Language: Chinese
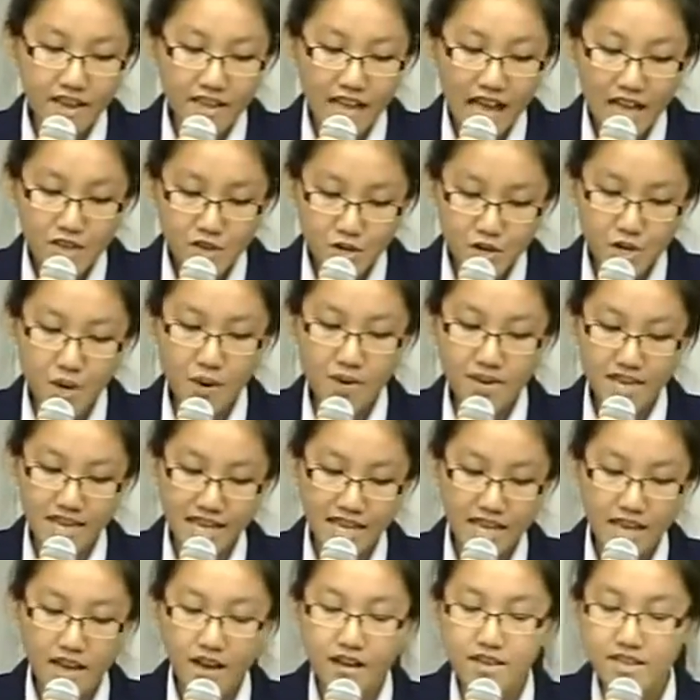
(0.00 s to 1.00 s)
它具有
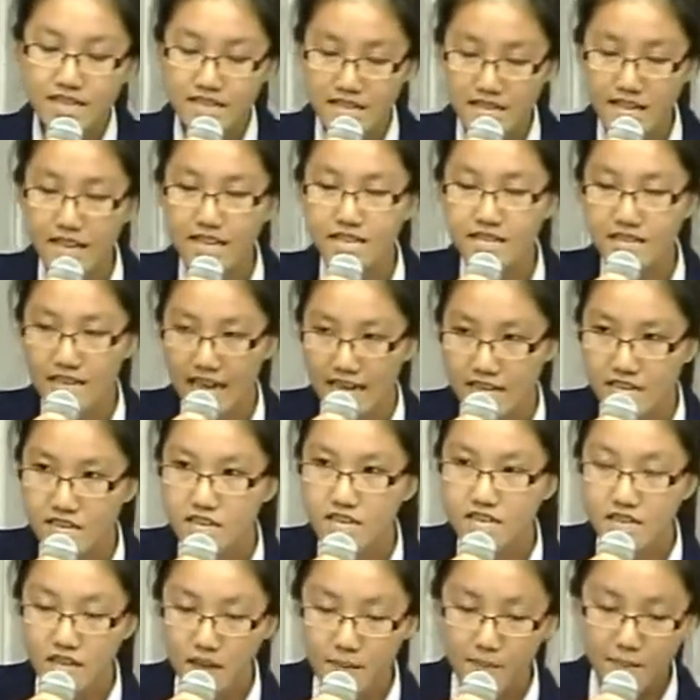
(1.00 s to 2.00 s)
意义，而今天才
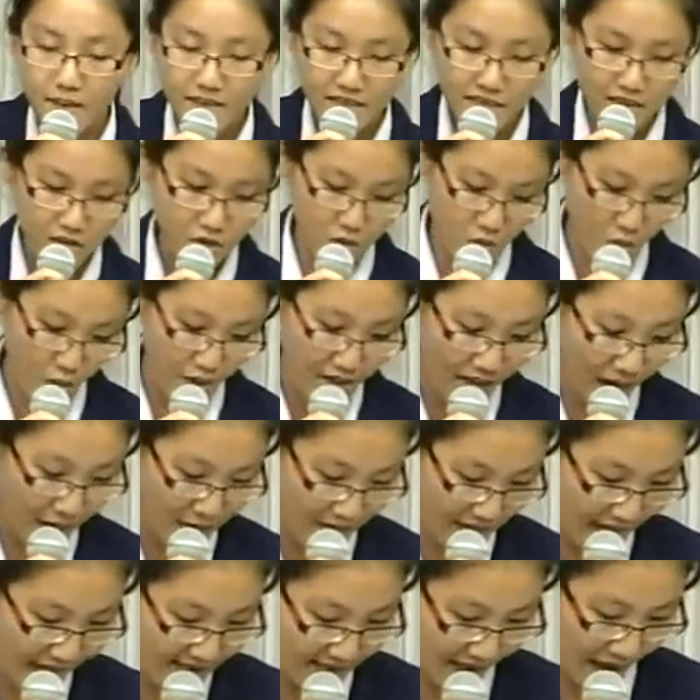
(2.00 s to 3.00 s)
是这个辩题所要
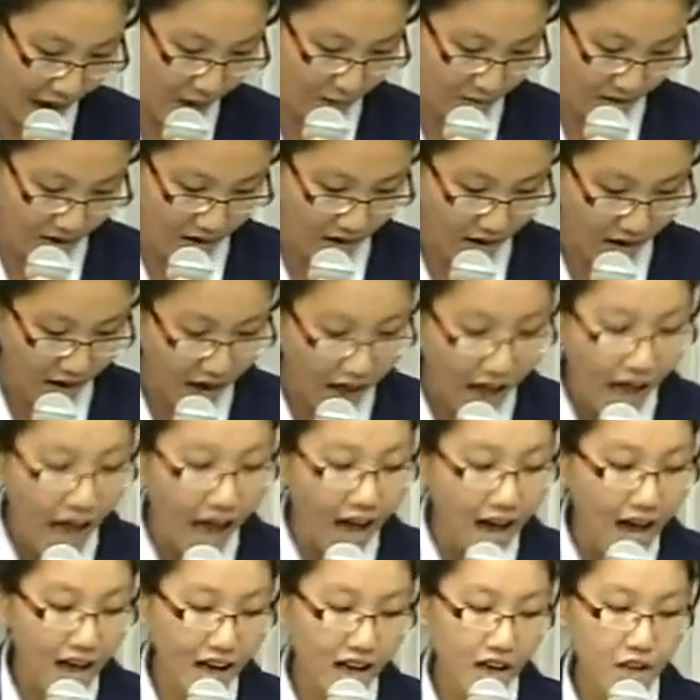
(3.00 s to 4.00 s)
探讨的。
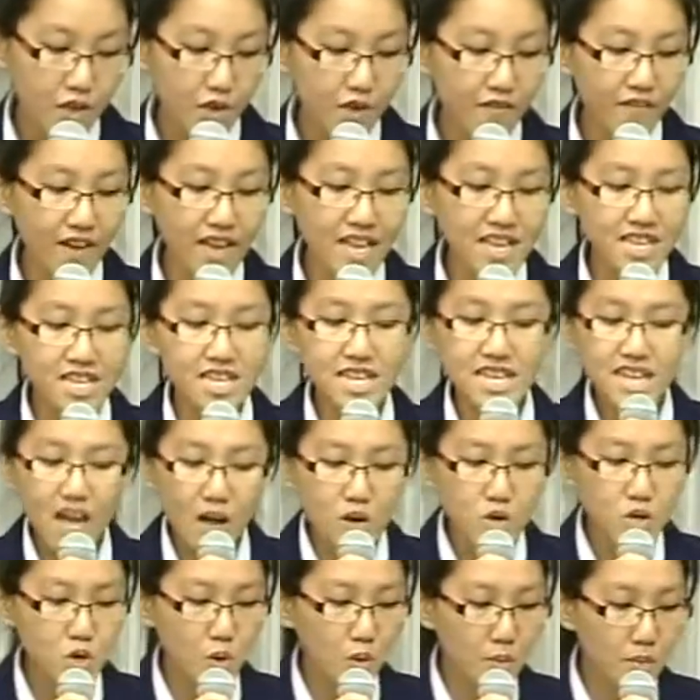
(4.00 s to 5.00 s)
呃，对方一直
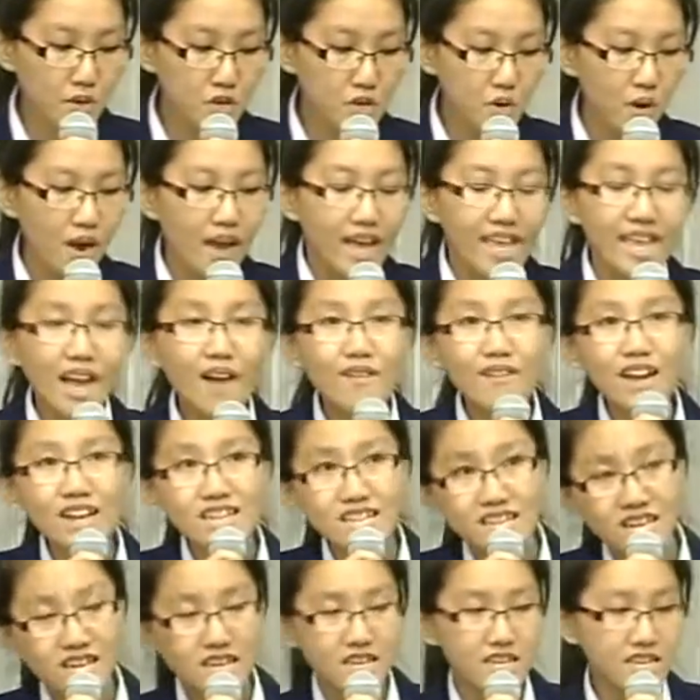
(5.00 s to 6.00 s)
告诉我们说，要让
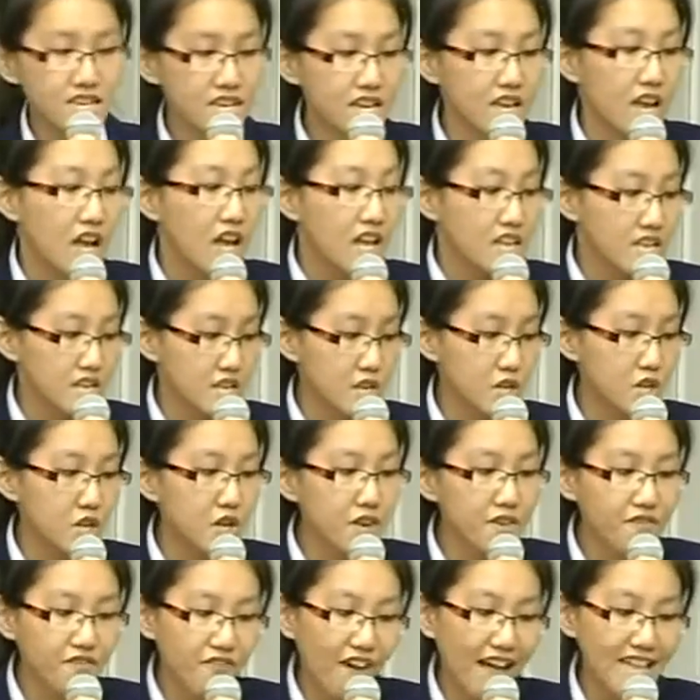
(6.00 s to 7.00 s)
城市持
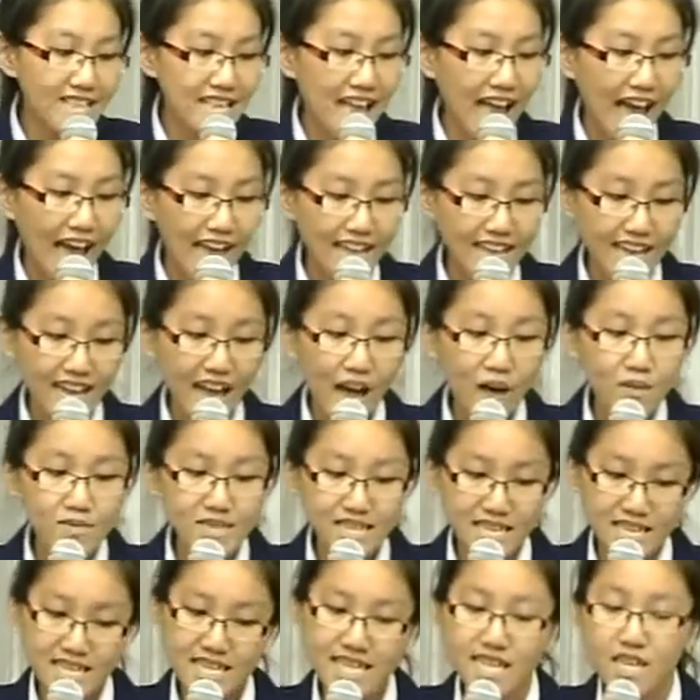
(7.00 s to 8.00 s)
续发展还得靠
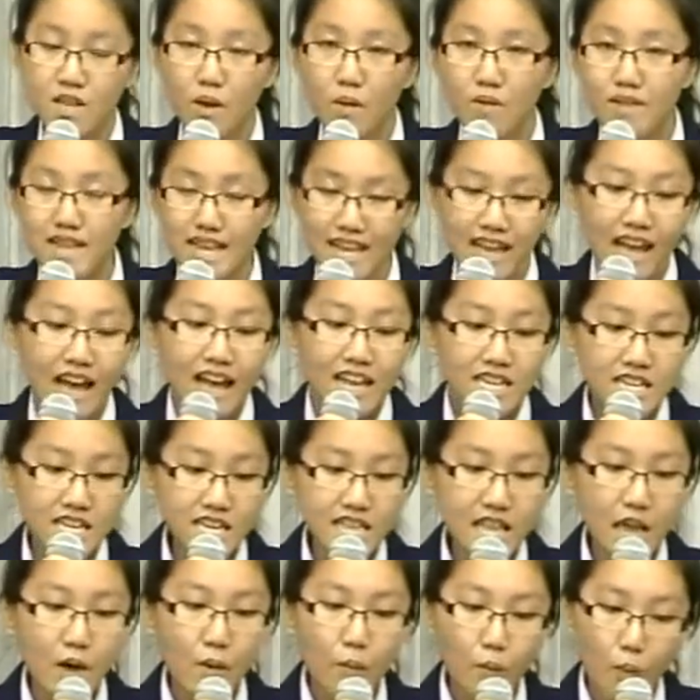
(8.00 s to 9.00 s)
经济动力，这
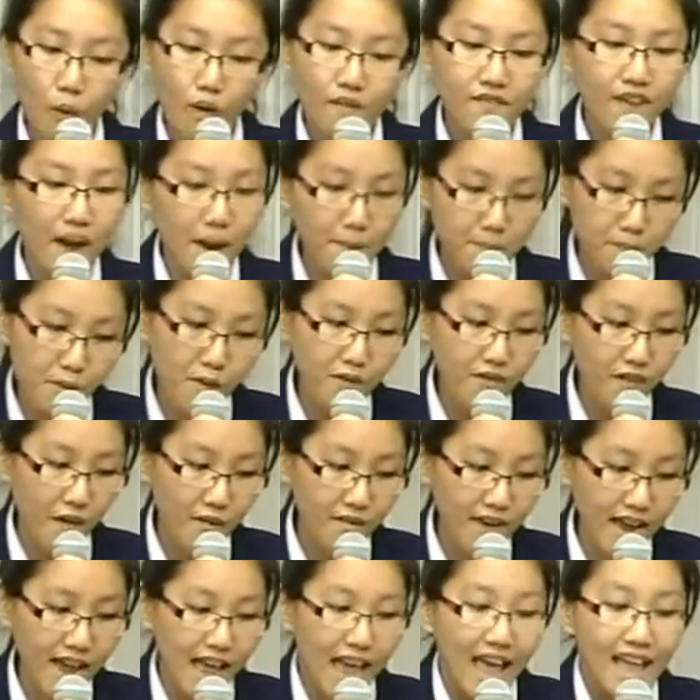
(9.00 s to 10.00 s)
点我方不否
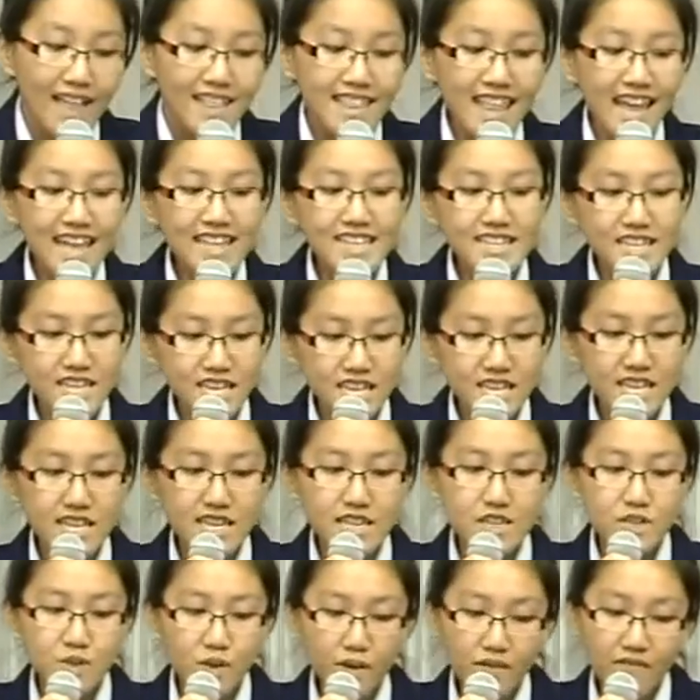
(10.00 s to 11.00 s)
认。但是，
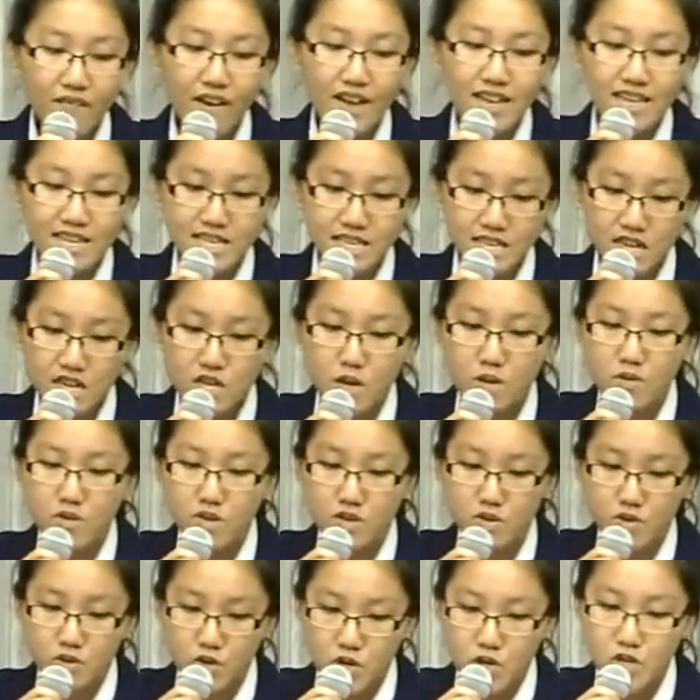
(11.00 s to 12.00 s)
对方以这种
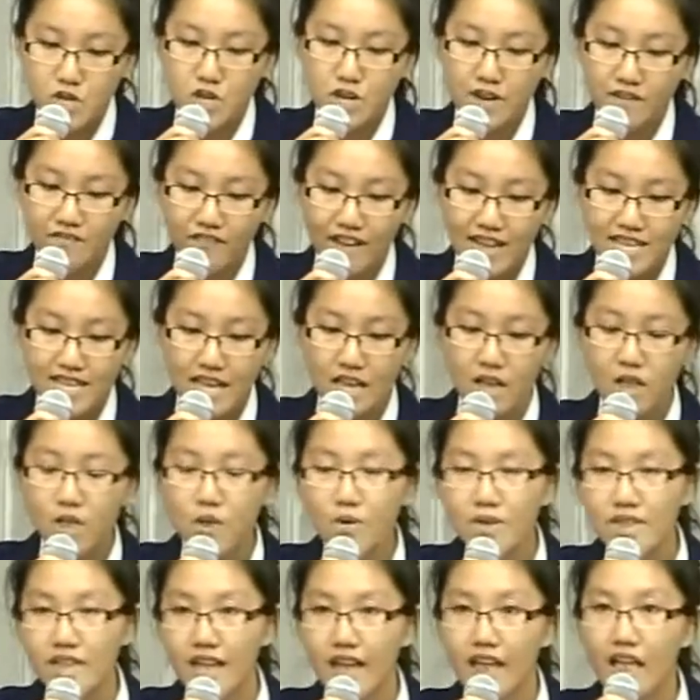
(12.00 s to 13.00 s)
继续发展的
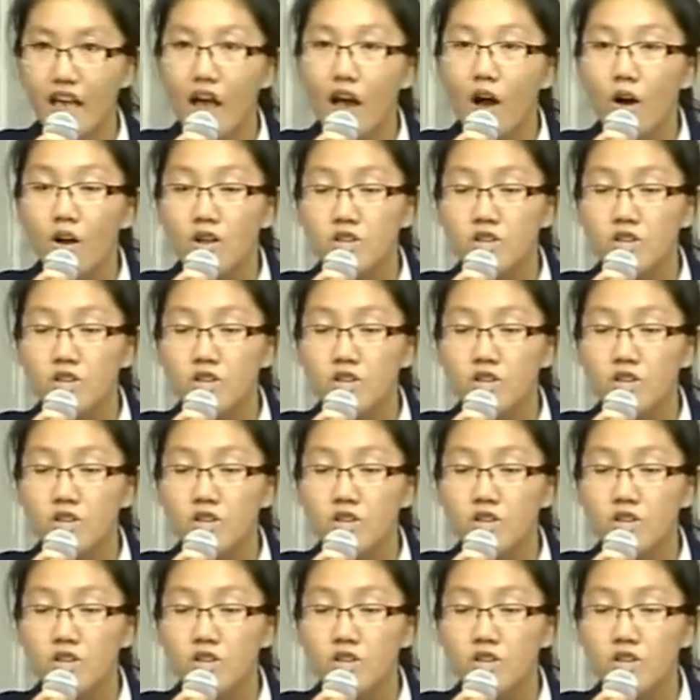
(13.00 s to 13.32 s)
论点。